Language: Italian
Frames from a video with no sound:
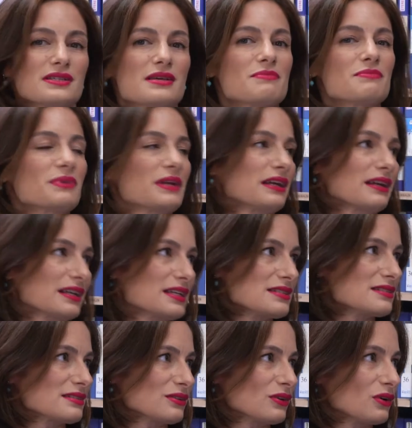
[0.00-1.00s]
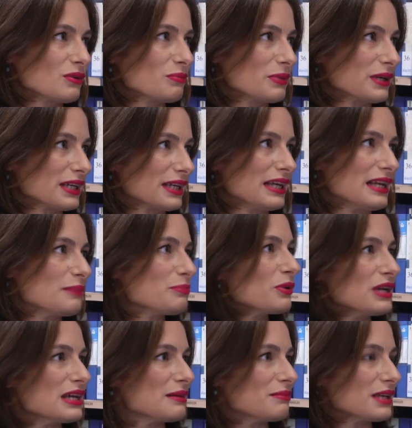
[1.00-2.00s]
sempre il rischio perché le
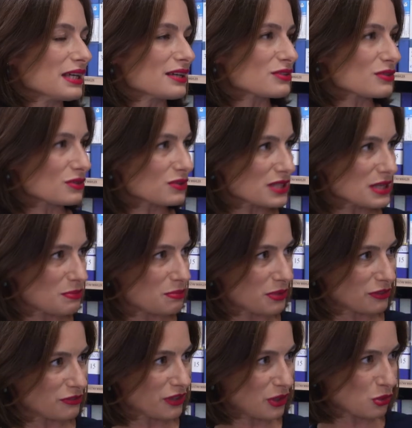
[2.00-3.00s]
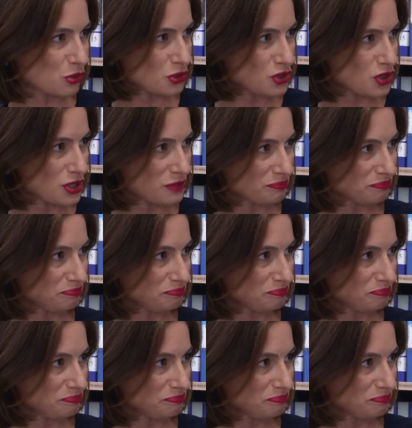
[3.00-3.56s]
polemiche sono sempre feroci.